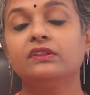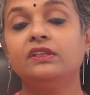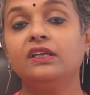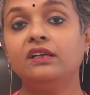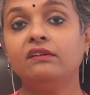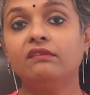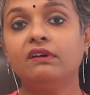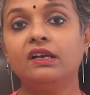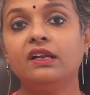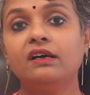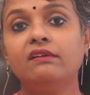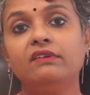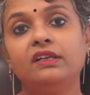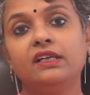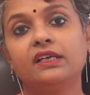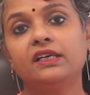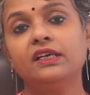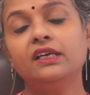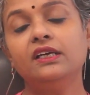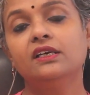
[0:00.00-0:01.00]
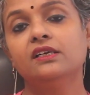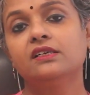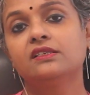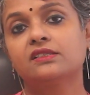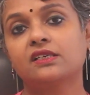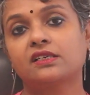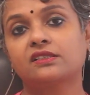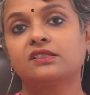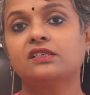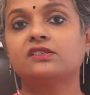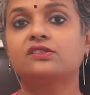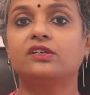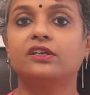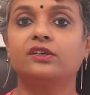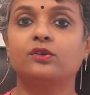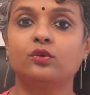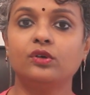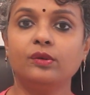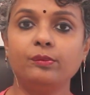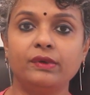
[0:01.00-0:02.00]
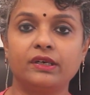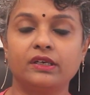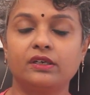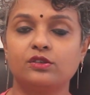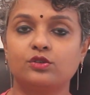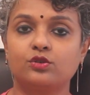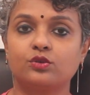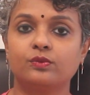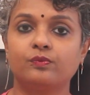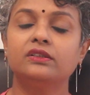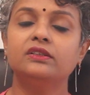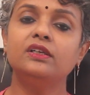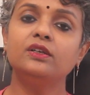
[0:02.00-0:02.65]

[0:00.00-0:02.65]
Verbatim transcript: దీనివల్ల వీళ్ళకి సక్సెస్ రేట్ కూడా పెరగచ్చు